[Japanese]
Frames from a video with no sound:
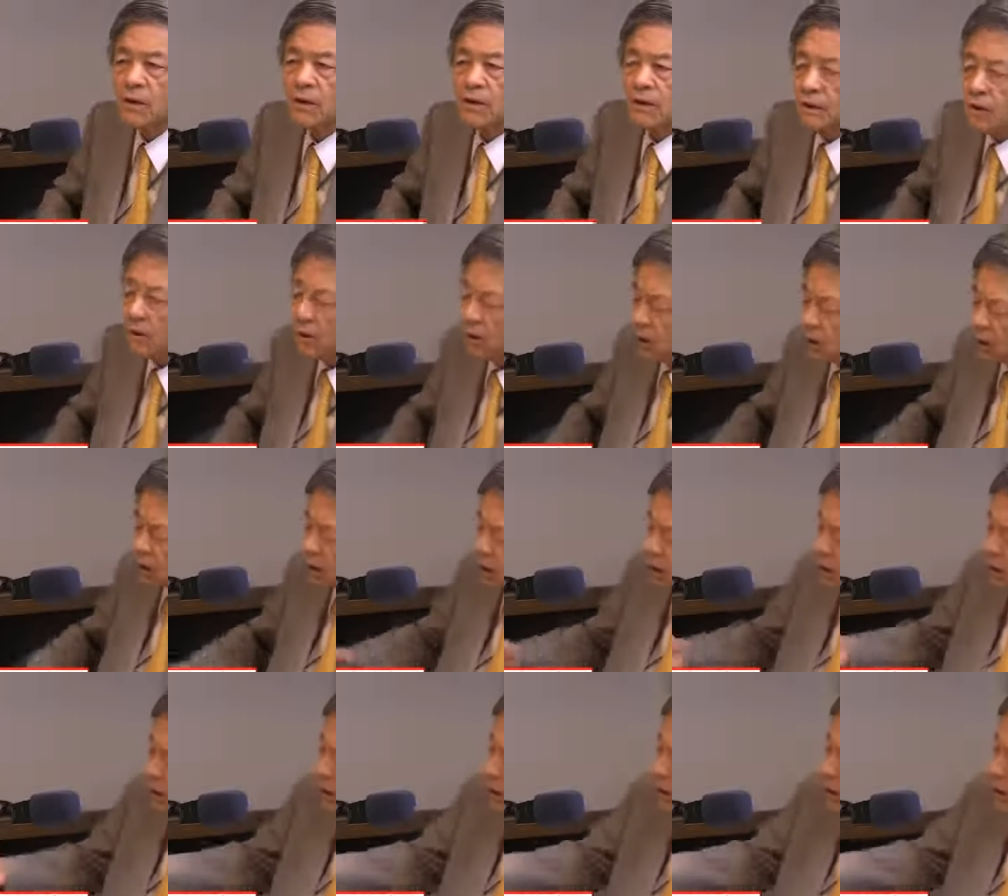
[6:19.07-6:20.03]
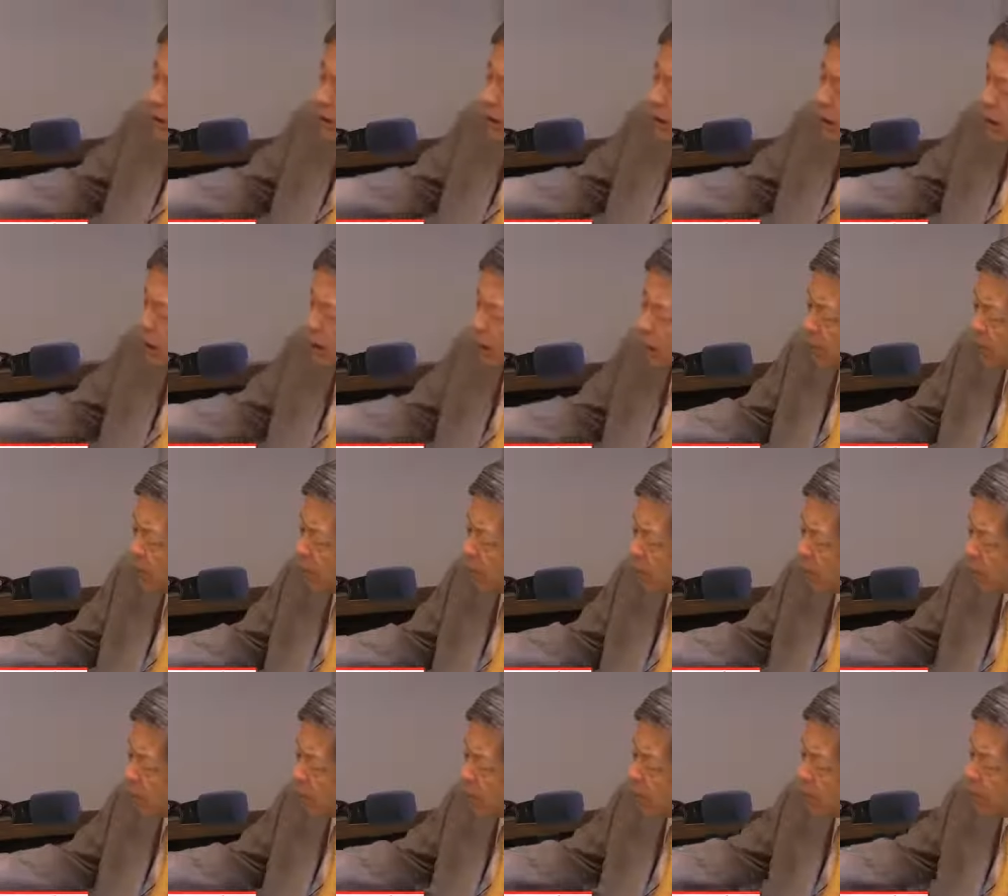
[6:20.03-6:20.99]
なね、
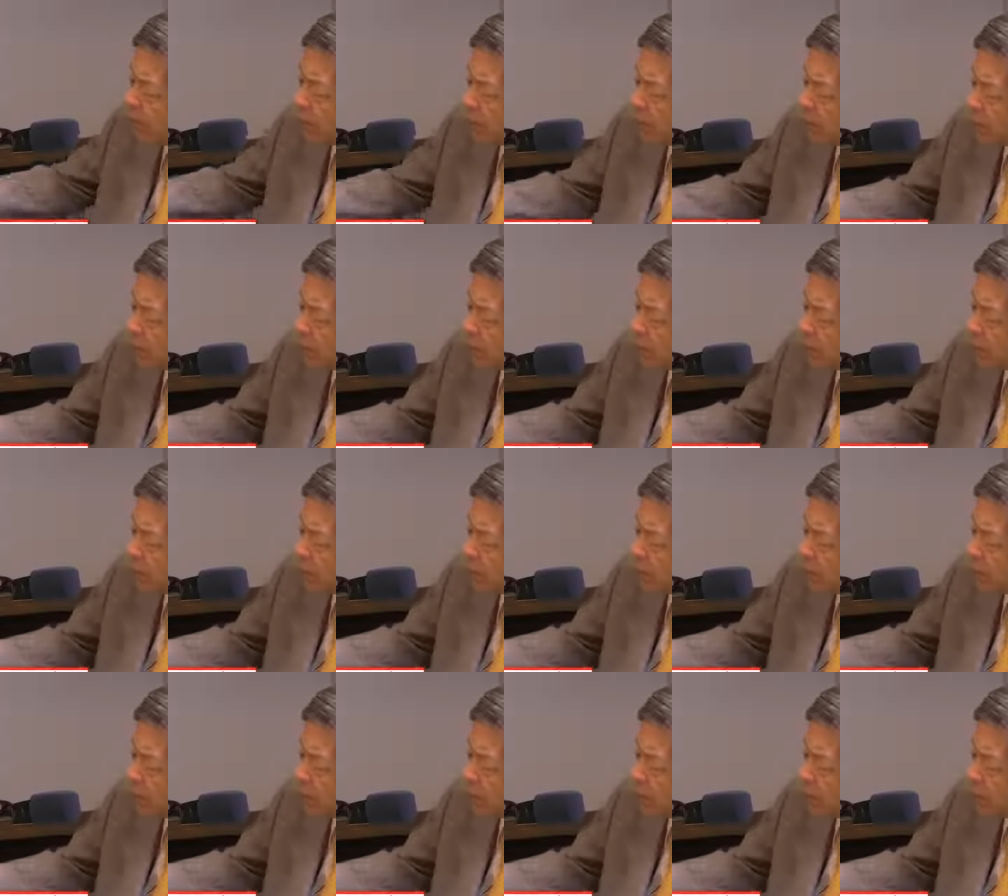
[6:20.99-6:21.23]
アメリカ